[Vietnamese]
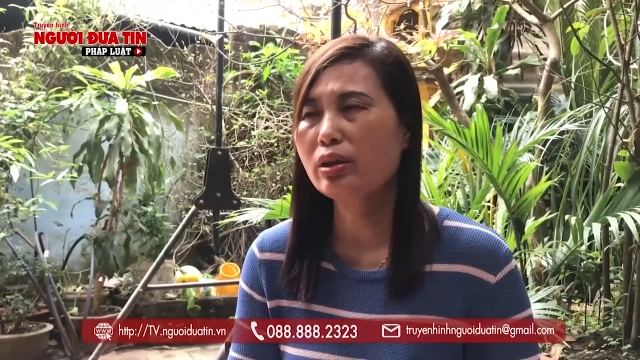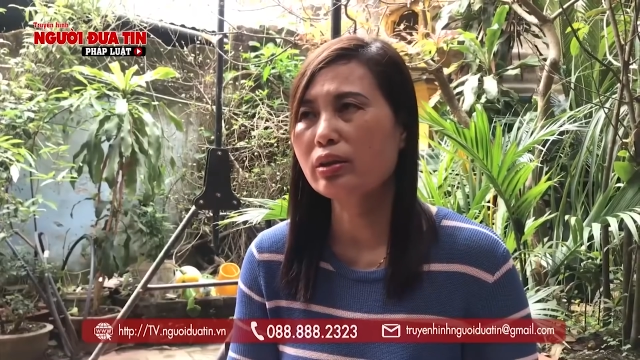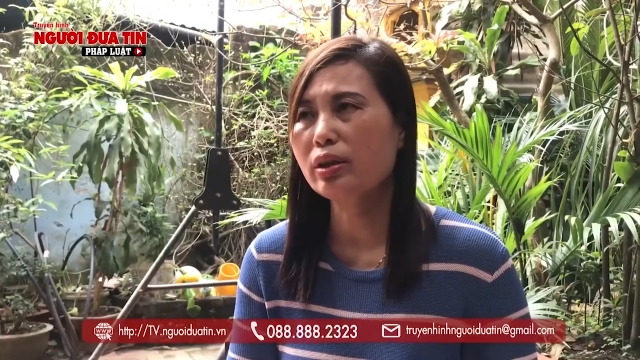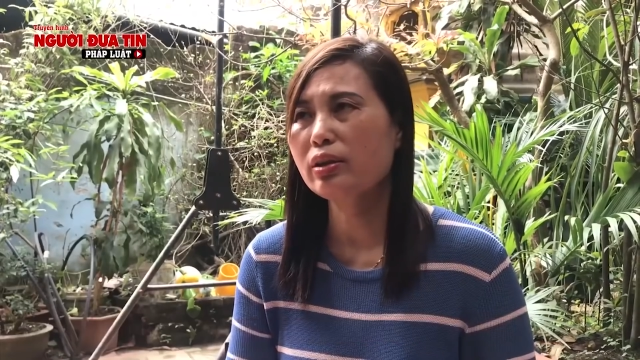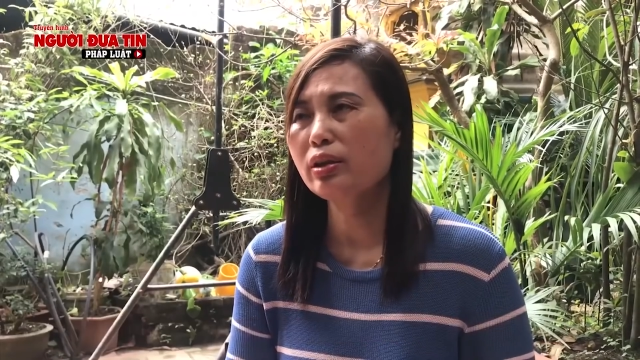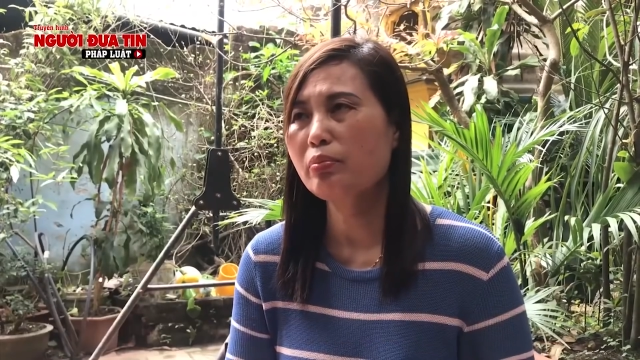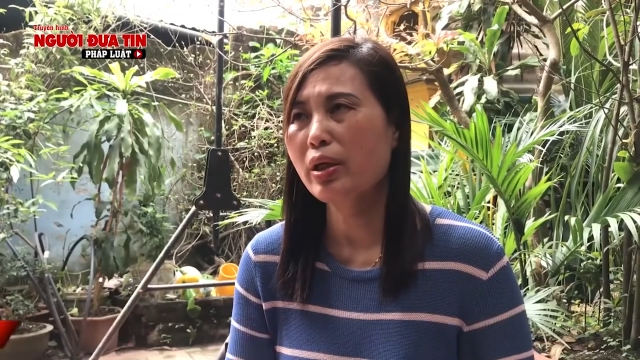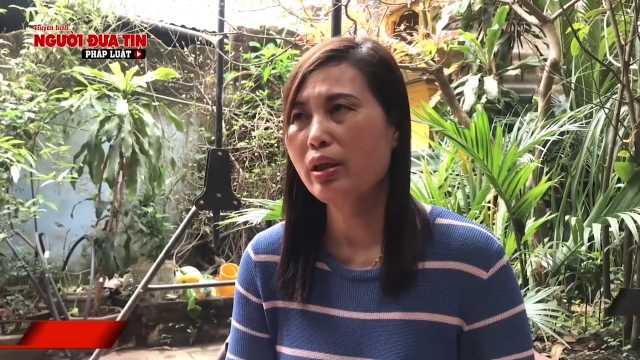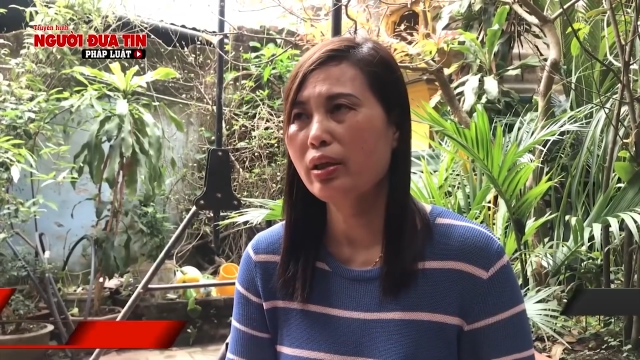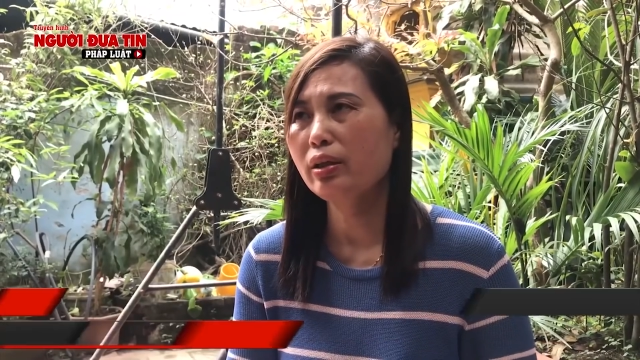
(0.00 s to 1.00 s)
tiểu học Sài Sơn B
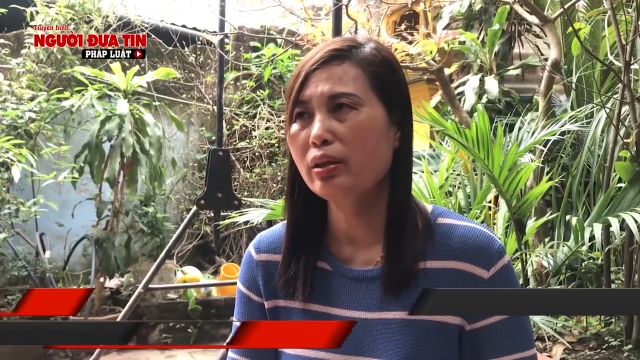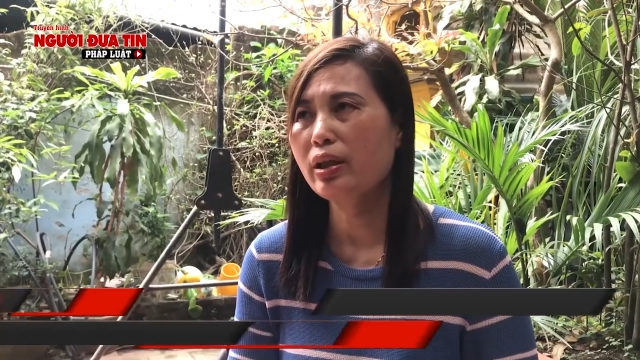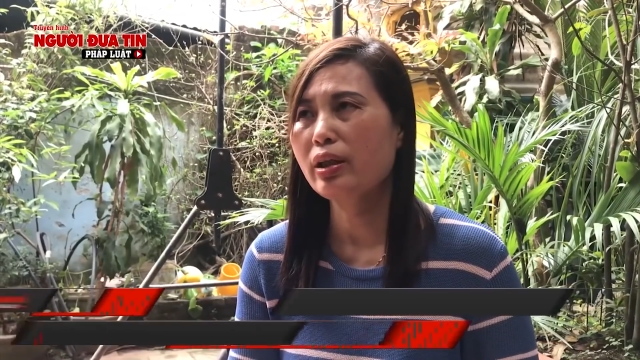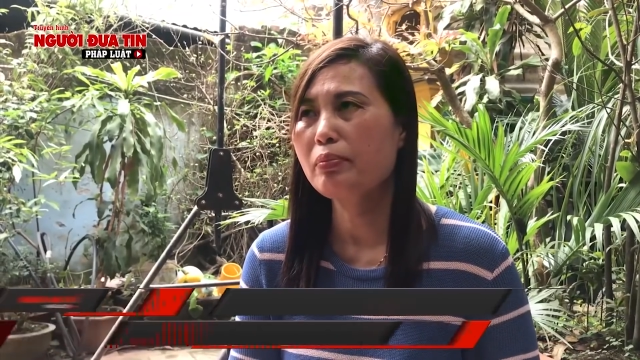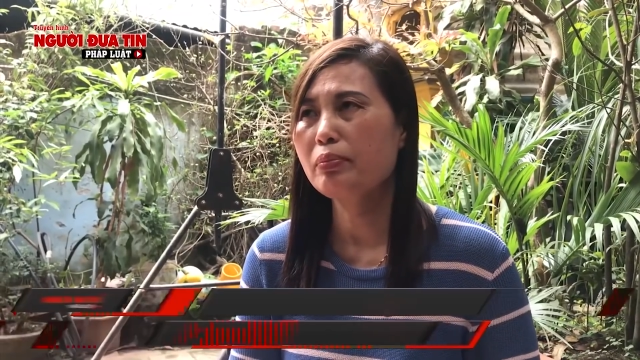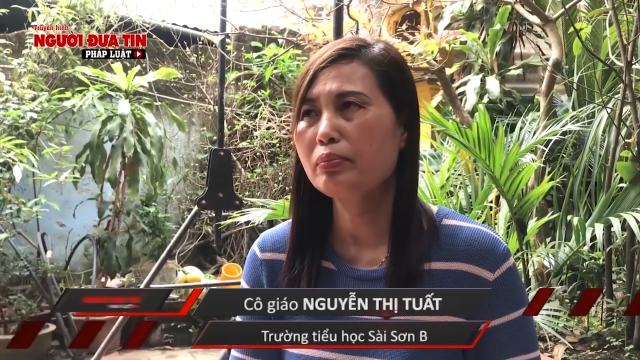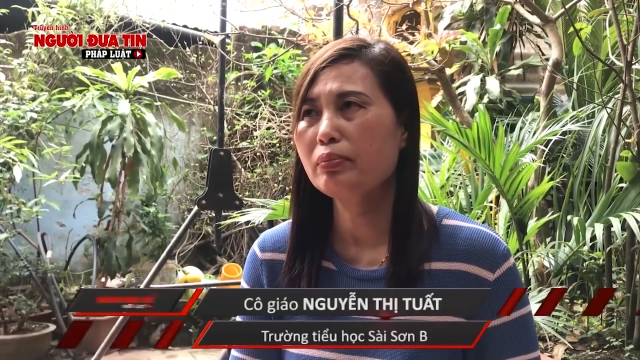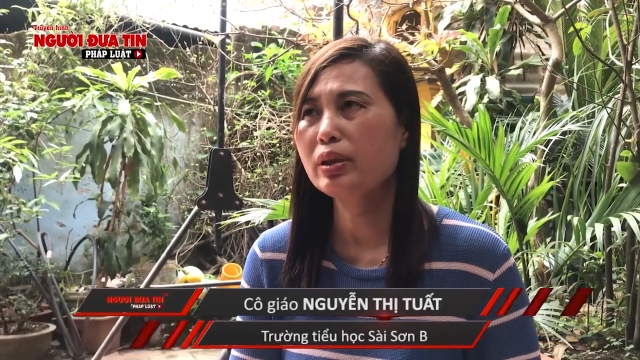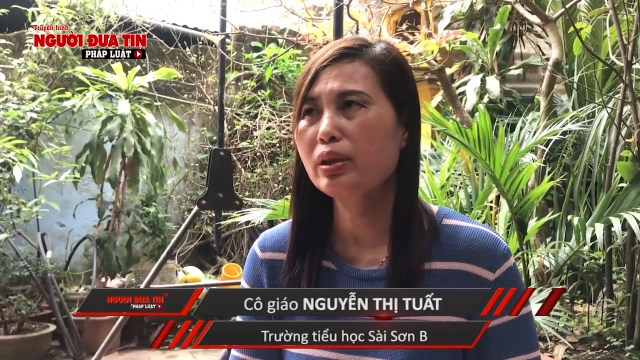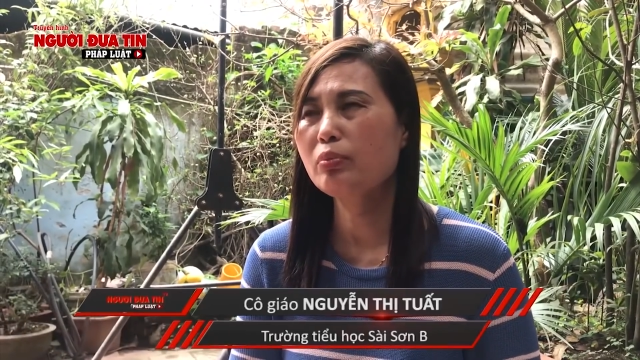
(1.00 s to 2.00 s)
thì là năm
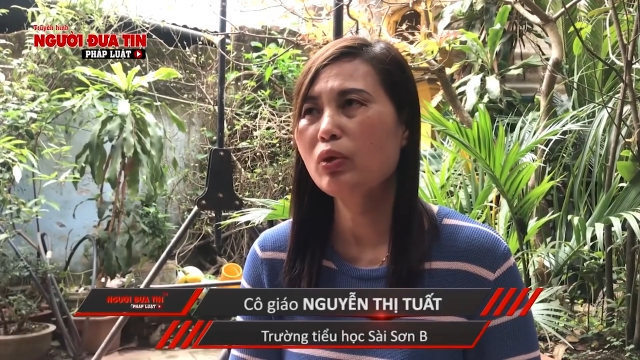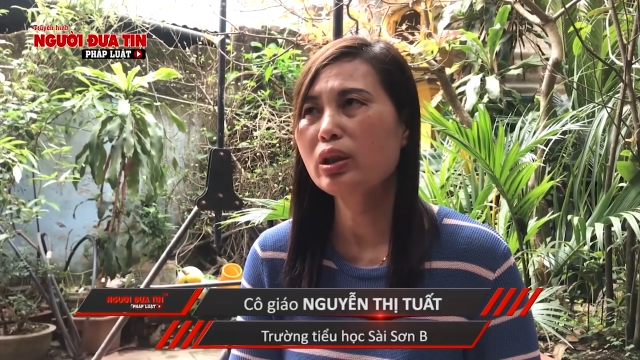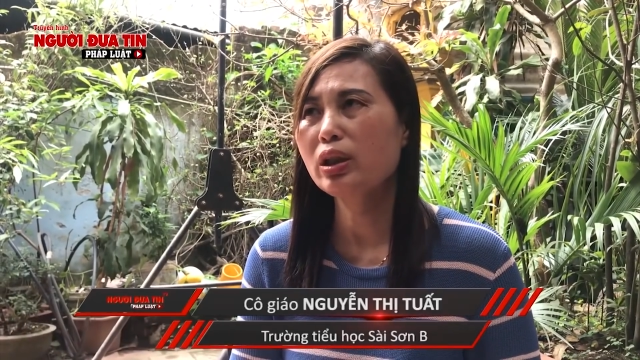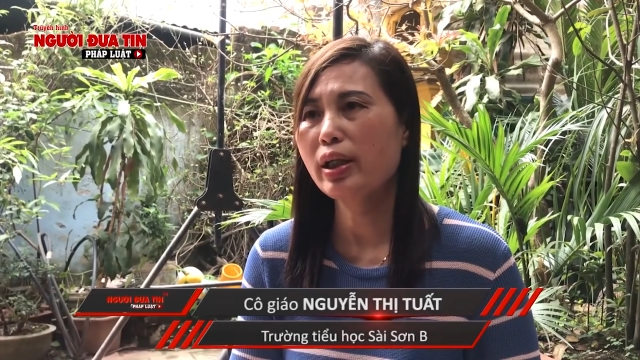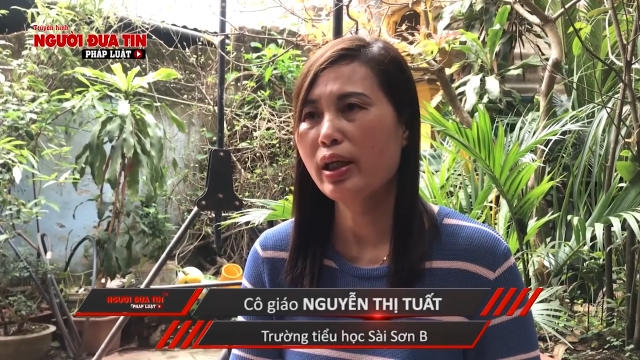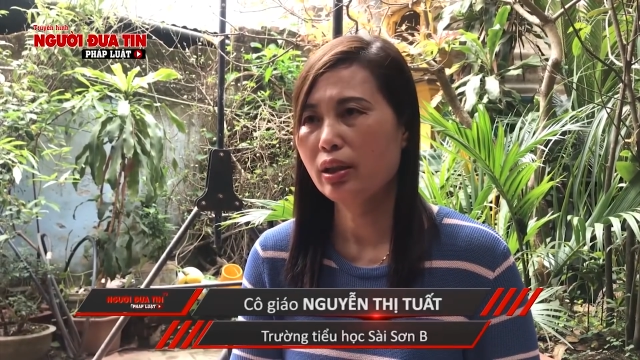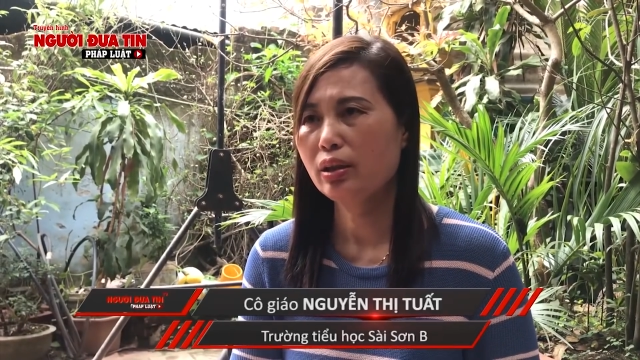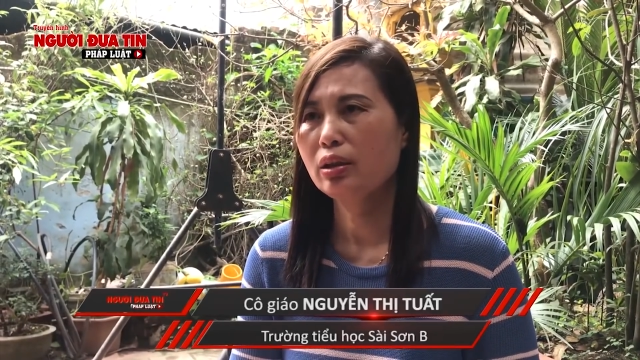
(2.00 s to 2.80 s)
91, 92.